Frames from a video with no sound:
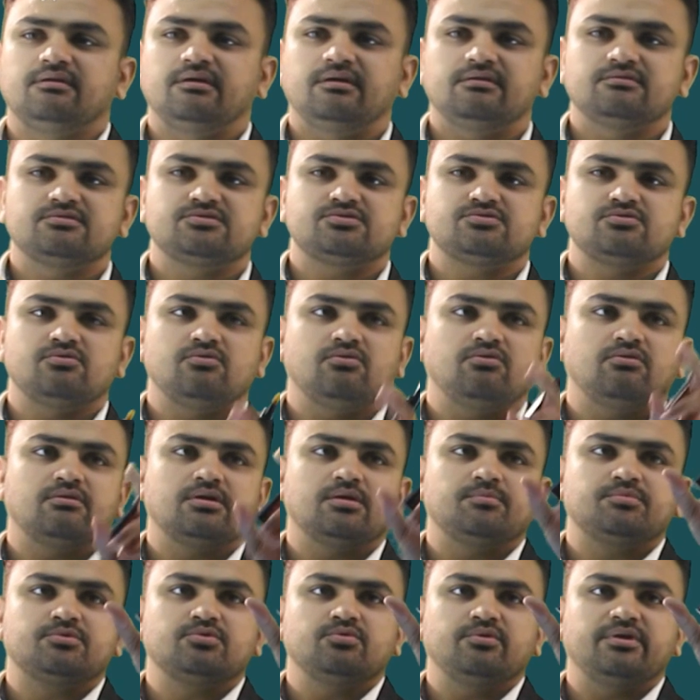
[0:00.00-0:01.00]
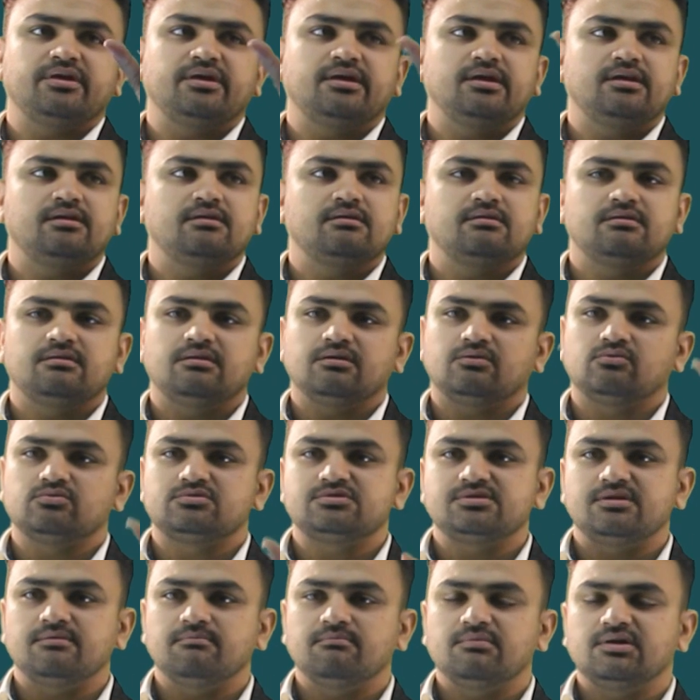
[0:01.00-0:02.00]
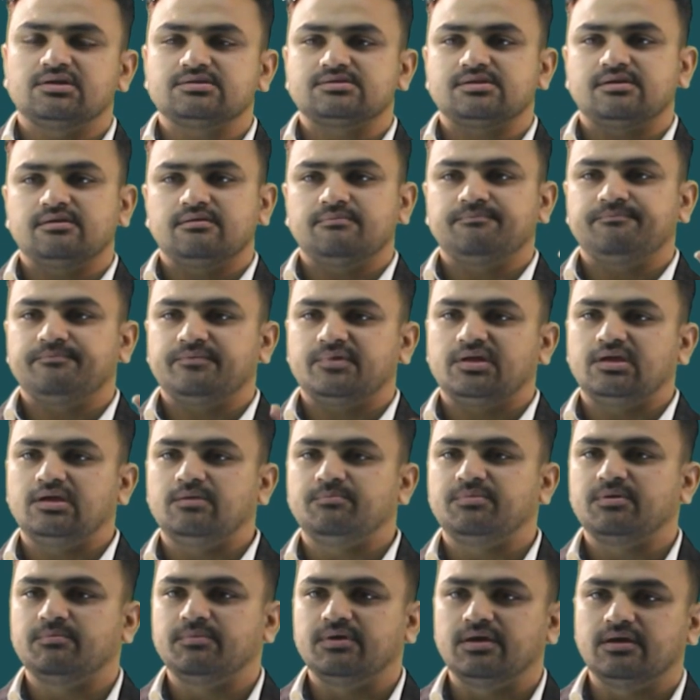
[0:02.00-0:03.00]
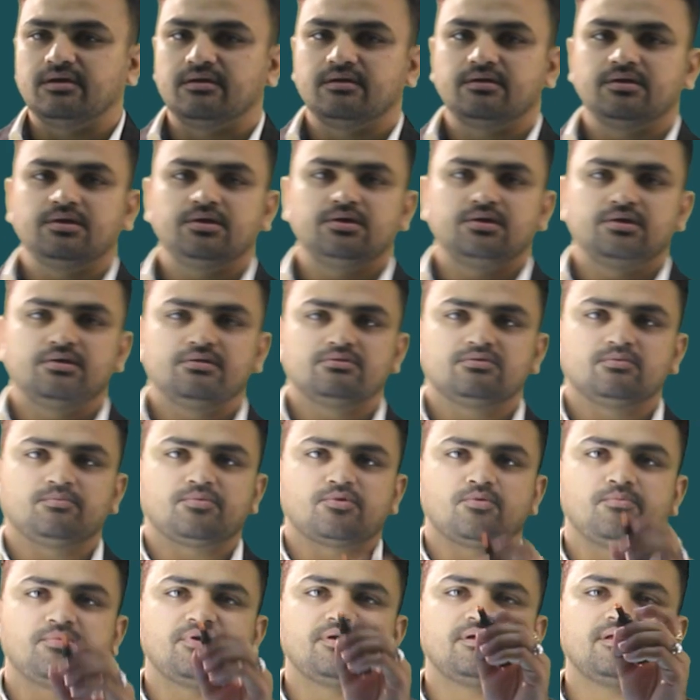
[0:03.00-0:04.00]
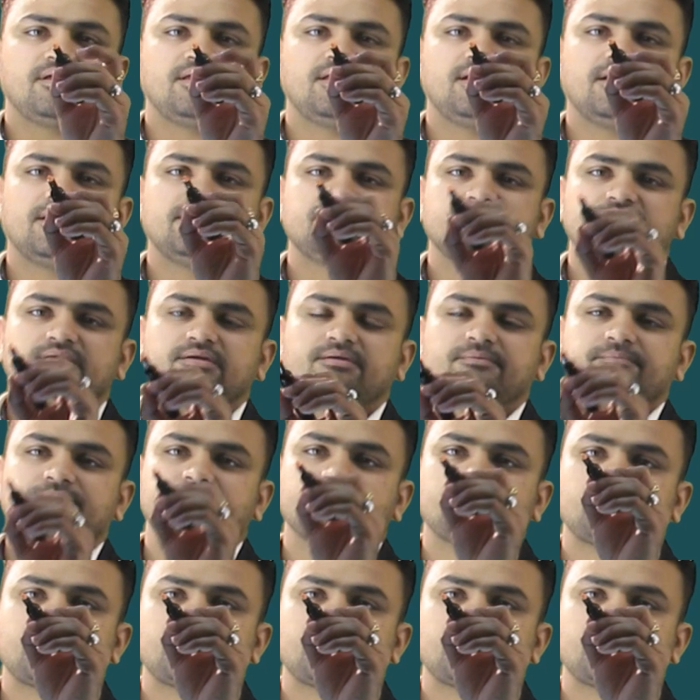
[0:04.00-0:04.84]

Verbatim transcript: थ्री एंड सो ऑन अप टू ए एन ये कुछ नंबर्स हैं ए पी में है तो प्रॉपर्टी क्या कहती है